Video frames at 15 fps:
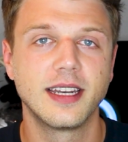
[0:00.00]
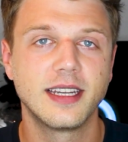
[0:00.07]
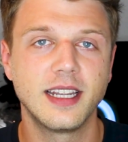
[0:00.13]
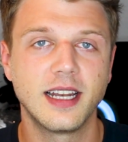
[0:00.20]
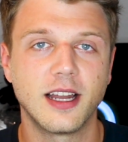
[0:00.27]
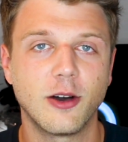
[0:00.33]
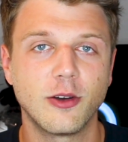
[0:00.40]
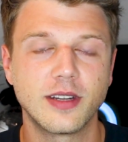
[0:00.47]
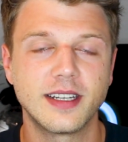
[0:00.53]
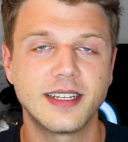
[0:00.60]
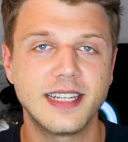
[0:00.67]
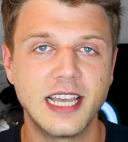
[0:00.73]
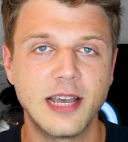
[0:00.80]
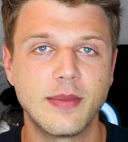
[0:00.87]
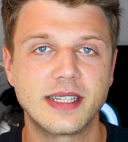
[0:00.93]
Die
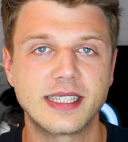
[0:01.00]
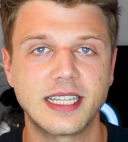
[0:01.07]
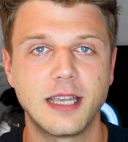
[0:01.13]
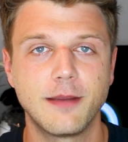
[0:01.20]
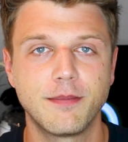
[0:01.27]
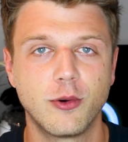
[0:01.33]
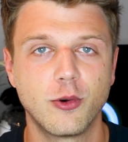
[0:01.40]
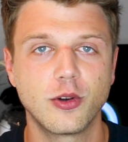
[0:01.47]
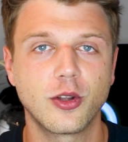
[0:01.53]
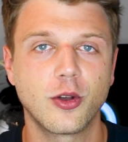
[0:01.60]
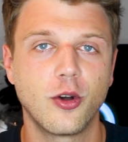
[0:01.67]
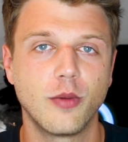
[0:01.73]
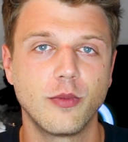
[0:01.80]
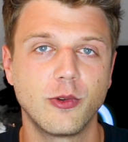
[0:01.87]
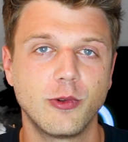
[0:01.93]
lautet
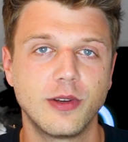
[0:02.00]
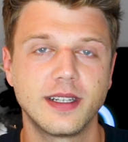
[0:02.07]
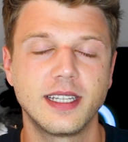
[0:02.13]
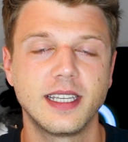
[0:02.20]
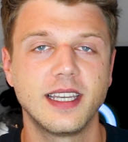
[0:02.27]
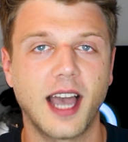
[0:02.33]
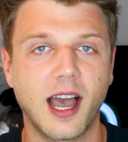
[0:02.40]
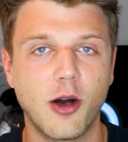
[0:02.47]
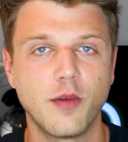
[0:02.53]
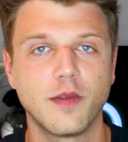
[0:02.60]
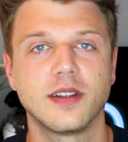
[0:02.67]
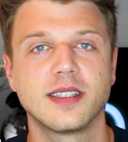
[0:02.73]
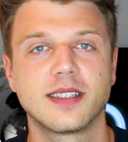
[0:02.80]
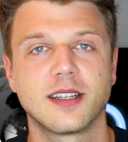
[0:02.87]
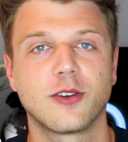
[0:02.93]
dmsg.community auf
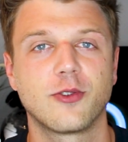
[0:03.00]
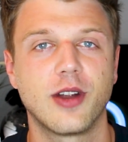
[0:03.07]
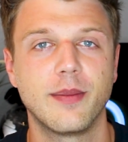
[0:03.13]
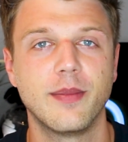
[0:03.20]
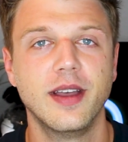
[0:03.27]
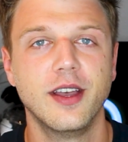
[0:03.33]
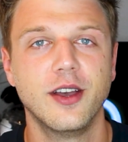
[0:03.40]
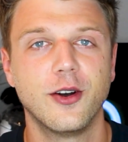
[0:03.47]
Instagram.